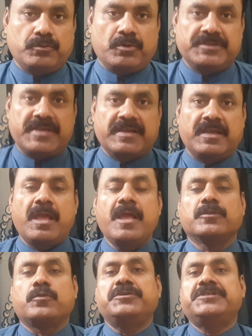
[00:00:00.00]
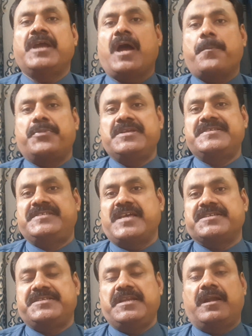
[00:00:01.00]
शुरू हो जाएंगे तो ये अपनी
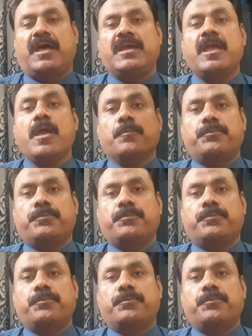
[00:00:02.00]
सियासी लड़ाई